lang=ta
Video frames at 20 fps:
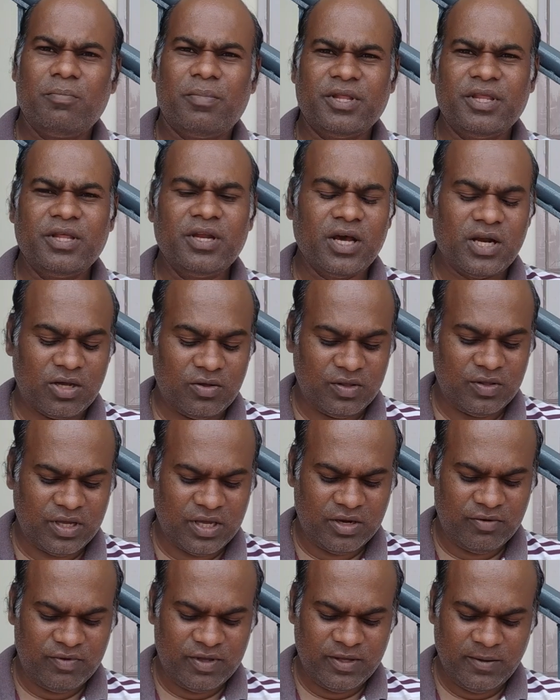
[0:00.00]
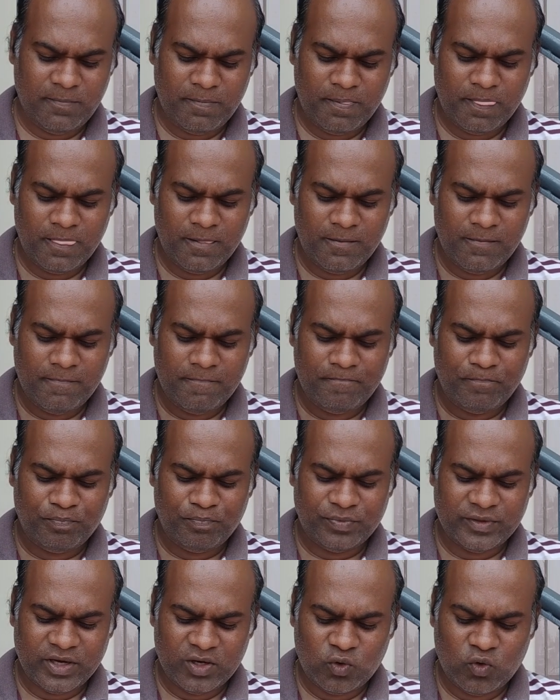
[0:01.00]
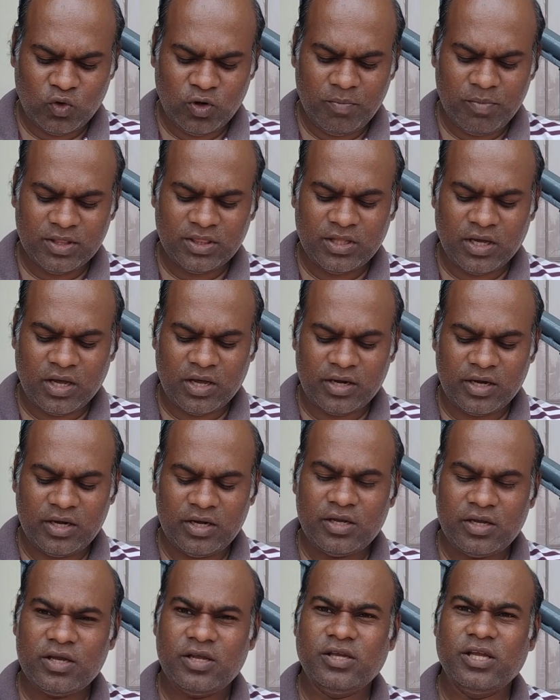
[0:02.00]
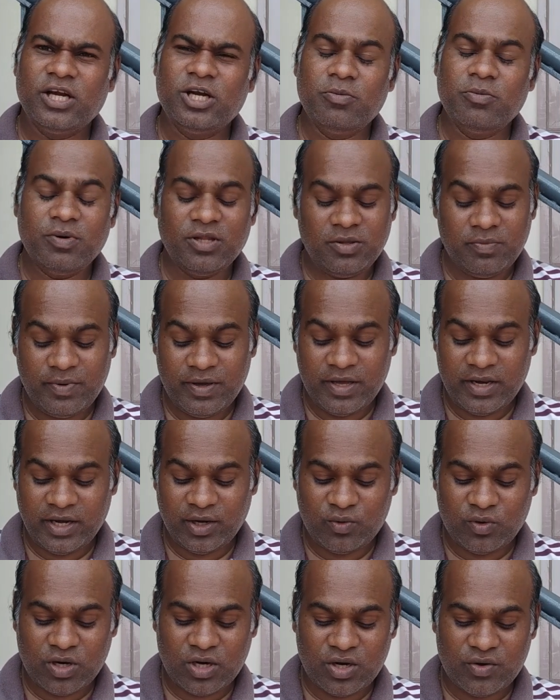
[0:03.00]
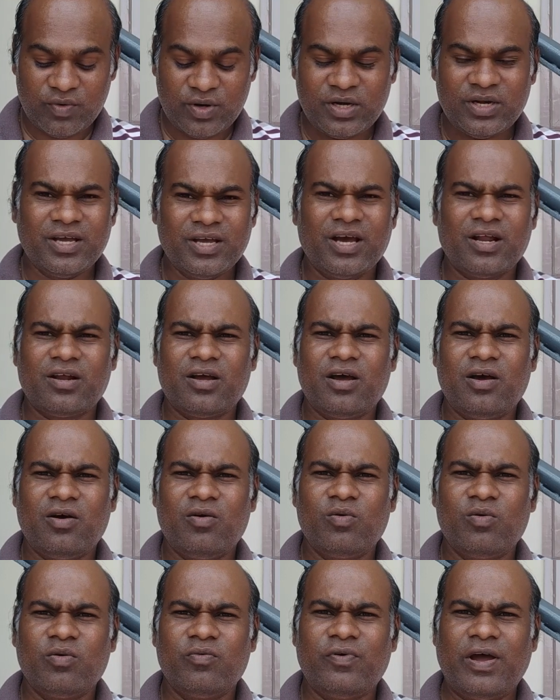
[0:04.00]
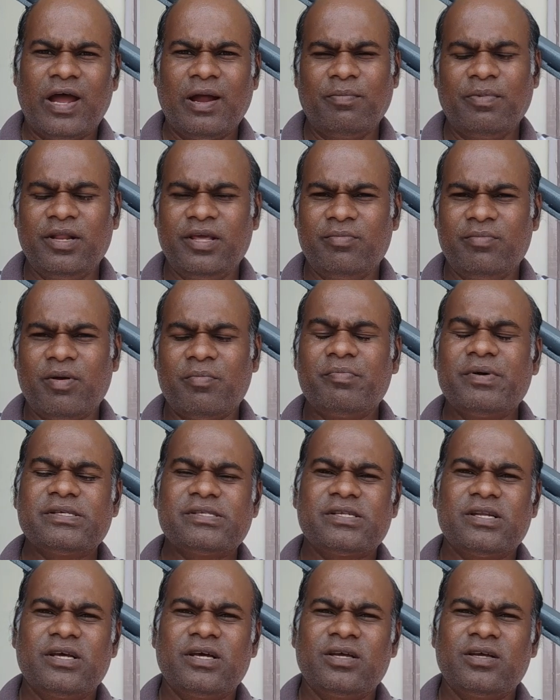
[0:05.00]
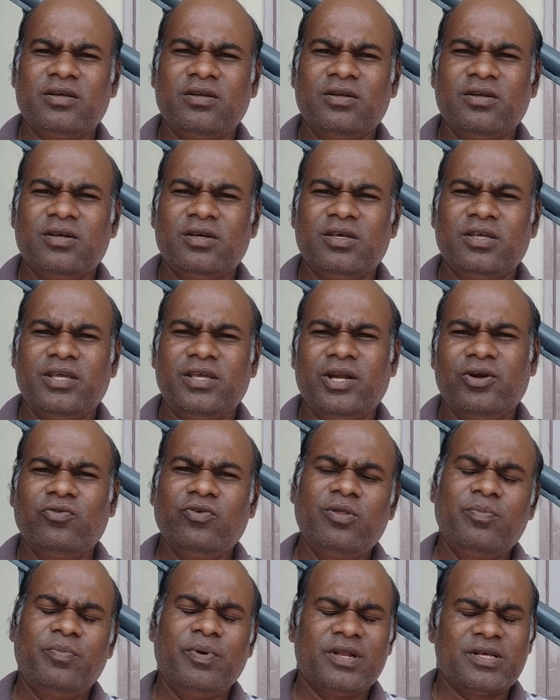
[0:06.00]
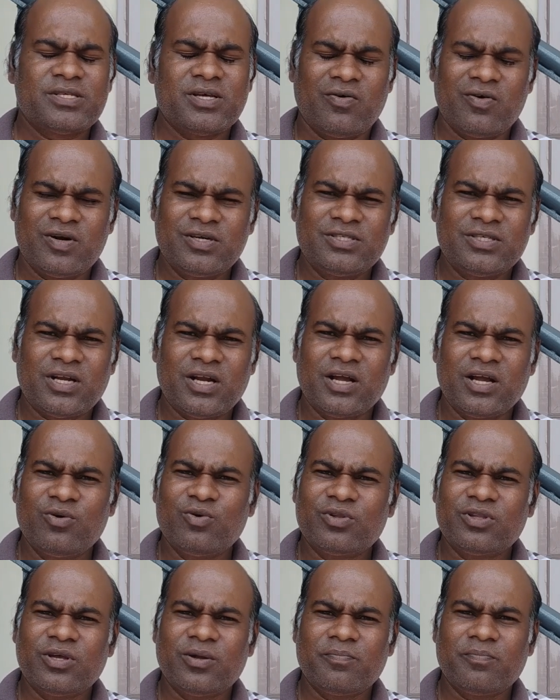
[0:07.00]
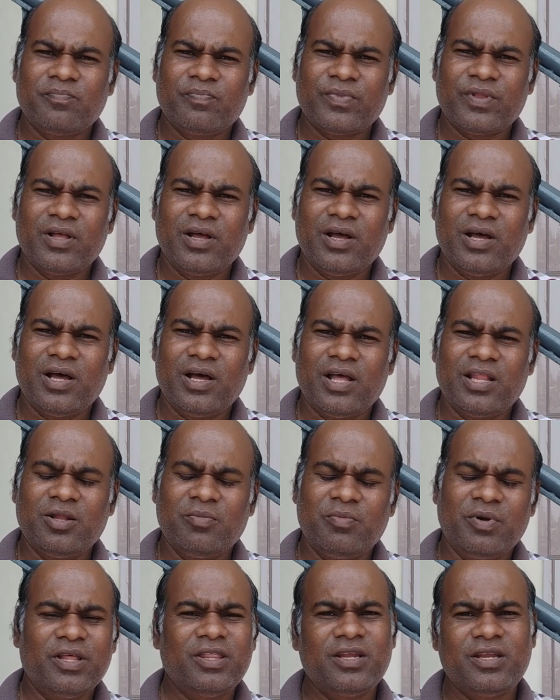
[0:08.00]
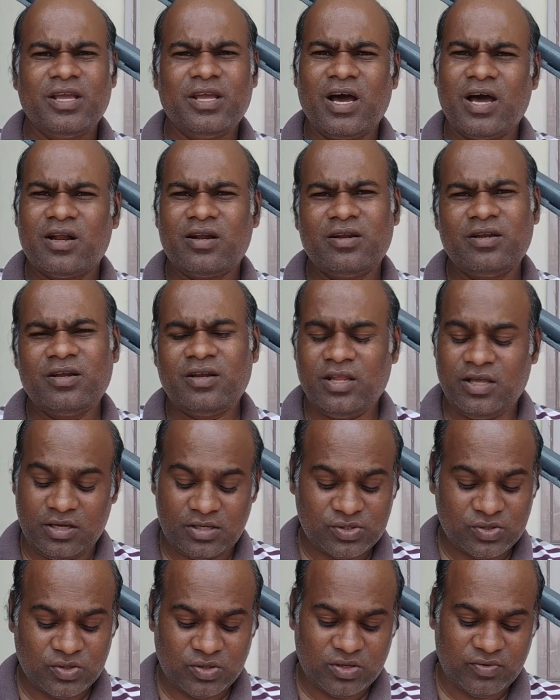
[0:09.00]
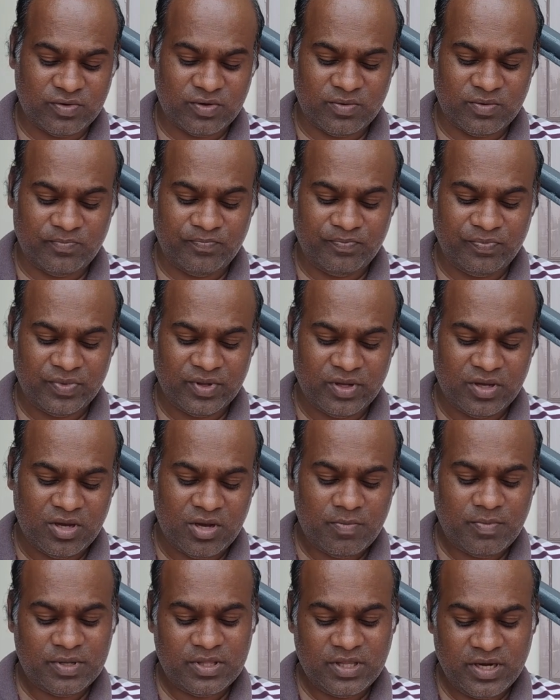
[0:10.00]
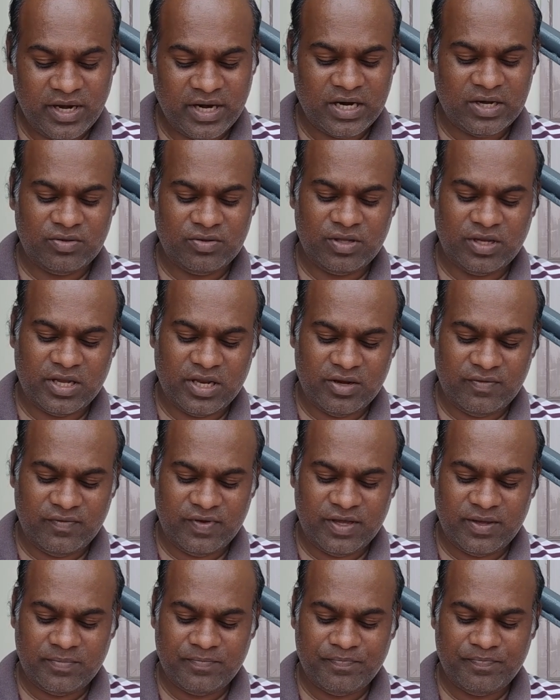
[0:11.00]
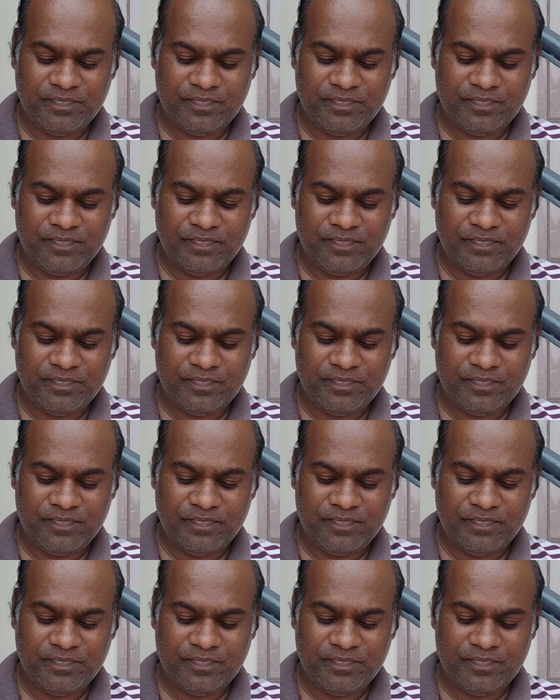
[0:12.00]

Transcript: பதினாறாவது கேள்வி தன் குடும்பத்தாரில் எழுபது பேரை கொன்றவன் யார் அவங்க ஃபேமிலி மெம்பர்ஸில் எழுபது பேரை சவாடிச்சிடுறாங்க ஒருத்தன் அந்த மனிதன் யாருன்னு நீங்கள் சொல்லணும் பதினேழாவது கேள்வி